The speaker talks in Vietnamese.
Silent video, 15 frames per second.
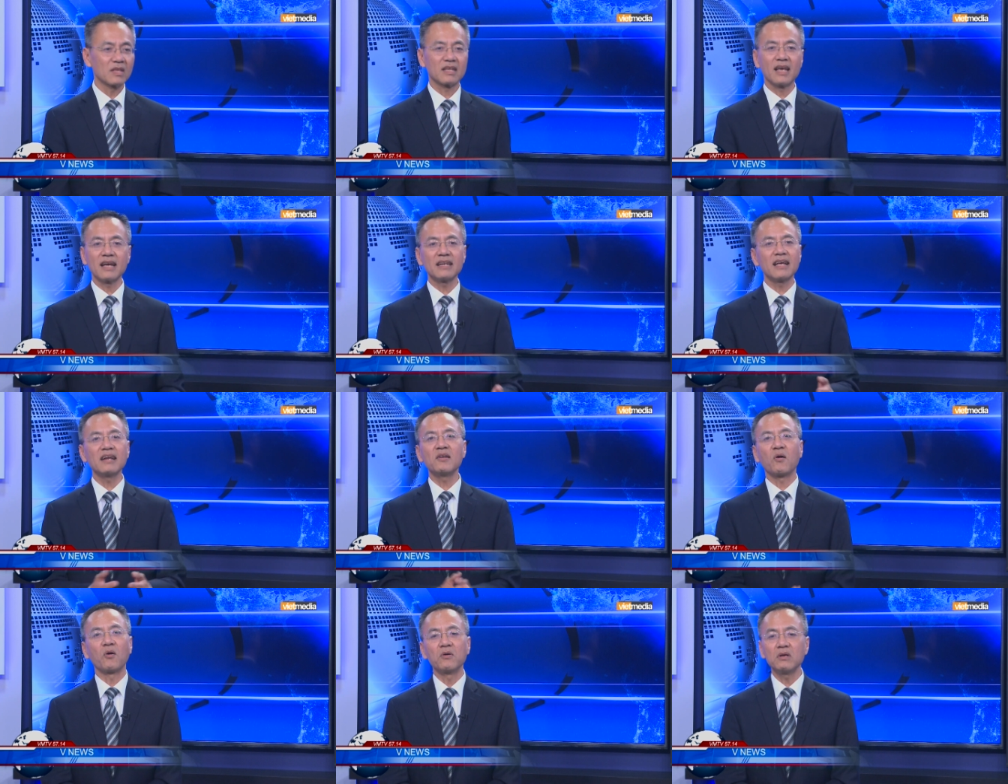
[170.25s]
Chết
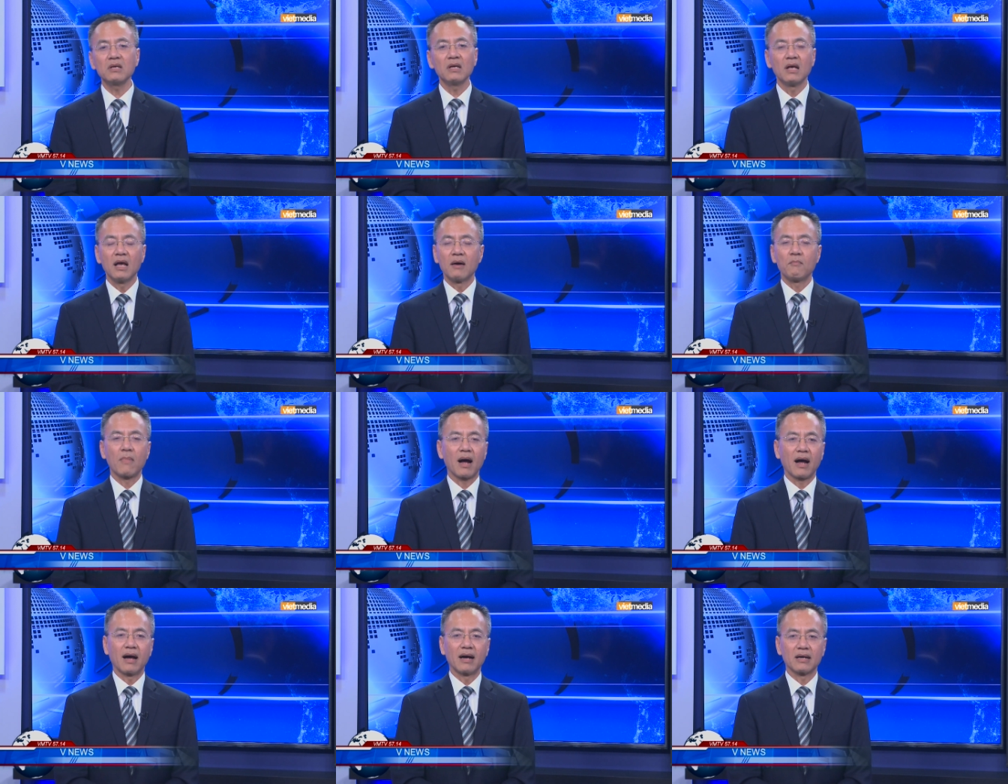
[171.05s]
đến nỗi
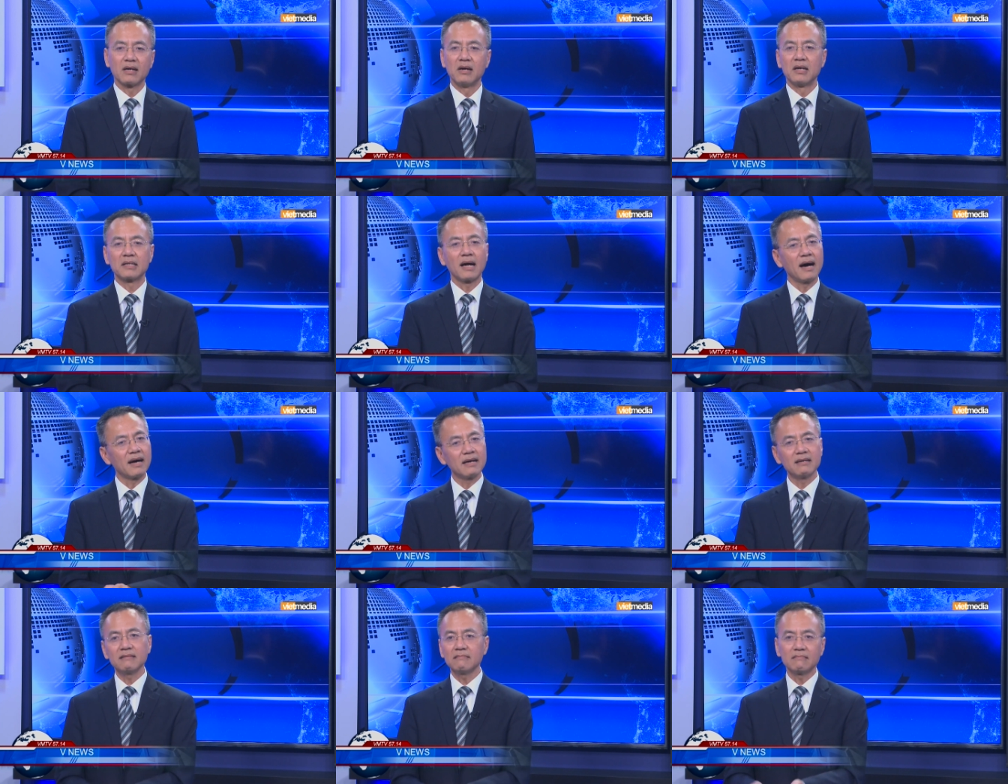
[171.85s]
mà người
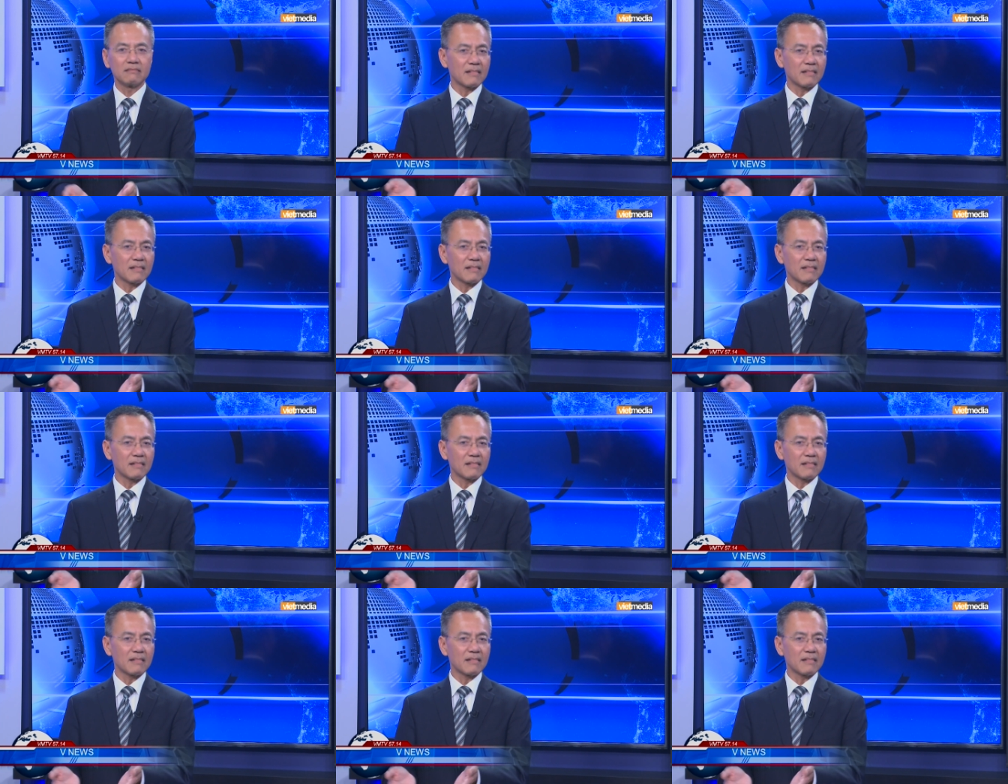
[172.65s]
thân